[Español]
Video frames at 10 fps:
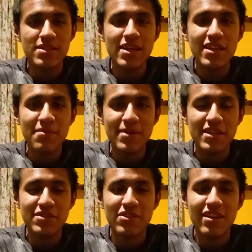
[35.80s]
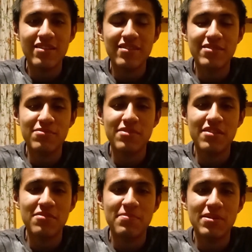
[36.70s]
Sé que debería estar
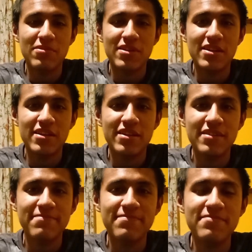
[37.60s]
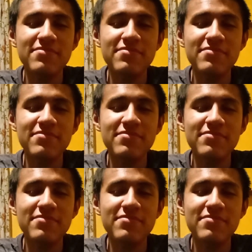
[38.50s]
estudiando para orgánica.